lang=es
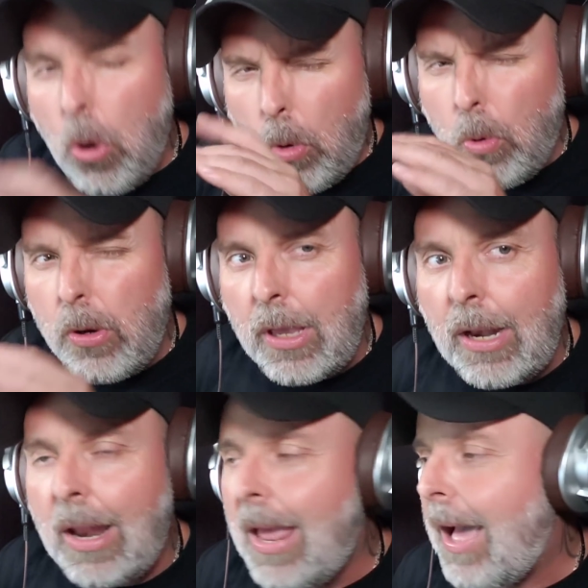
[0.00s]

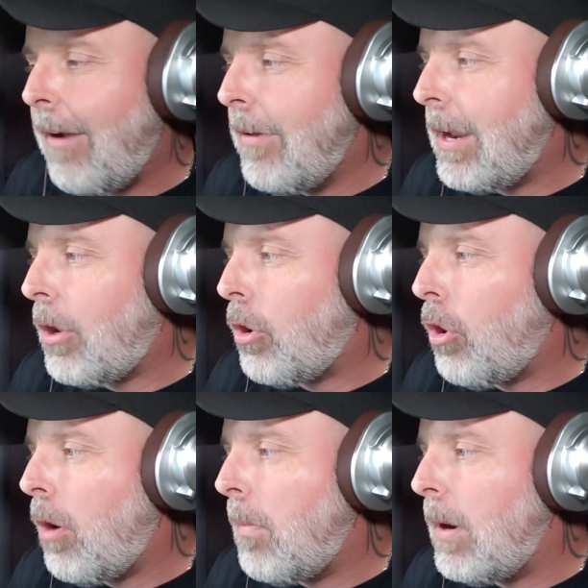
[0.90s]
Urgen, a ver
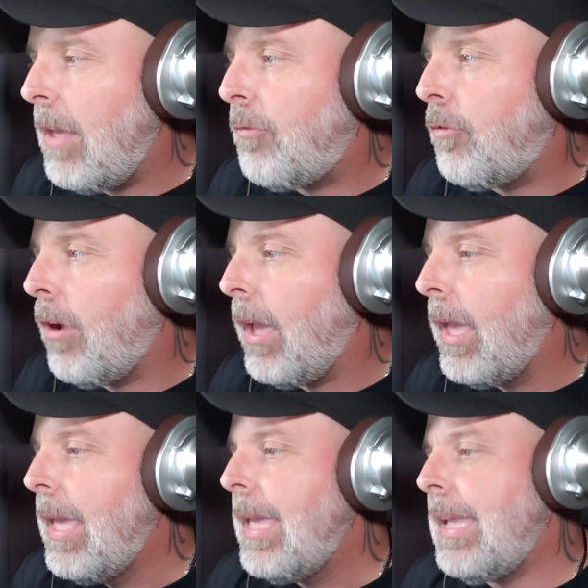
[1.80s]
cómo le fue.
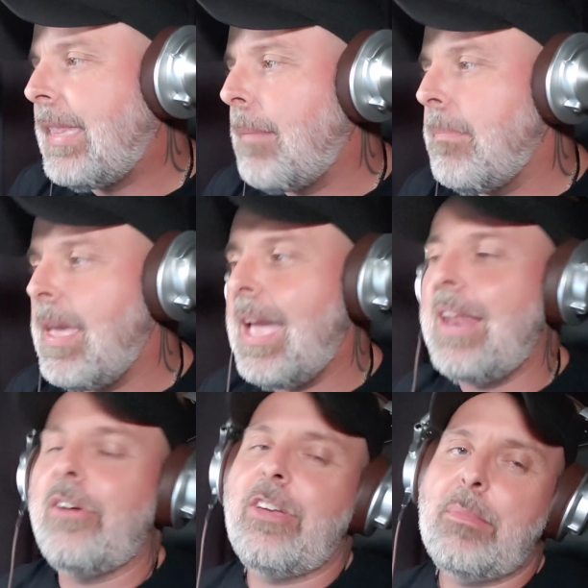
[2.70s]
Y
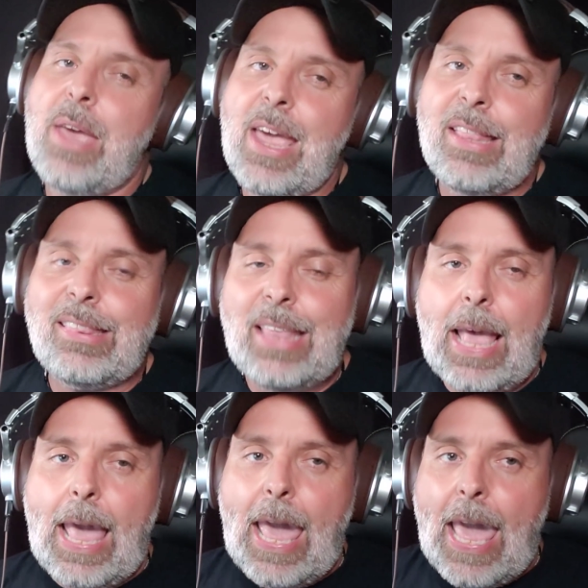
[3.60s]
también,
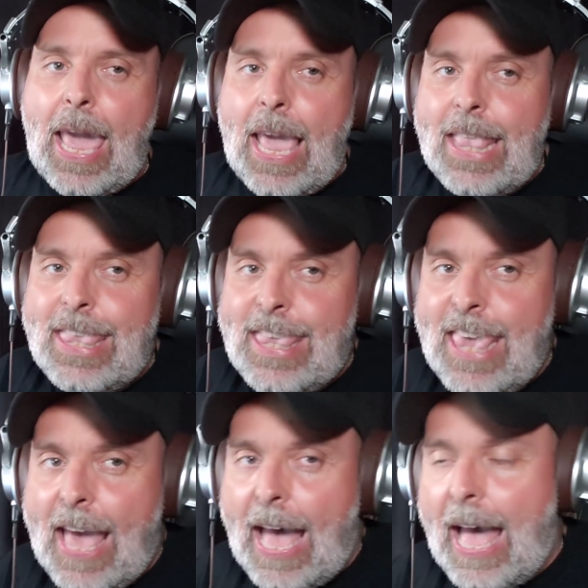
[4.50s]
obviamente,
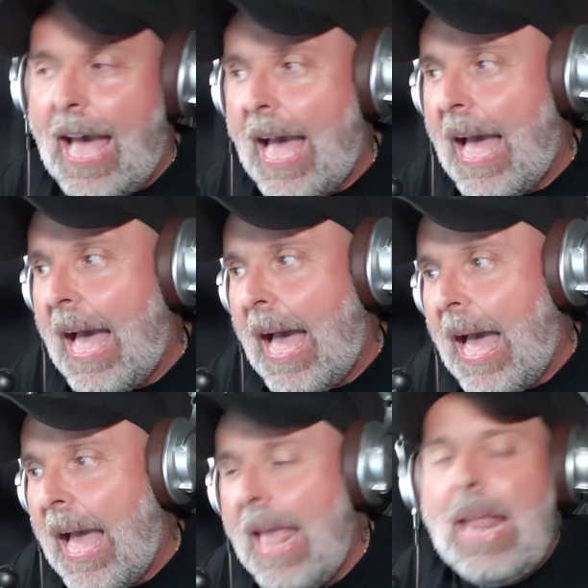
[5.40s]
ella,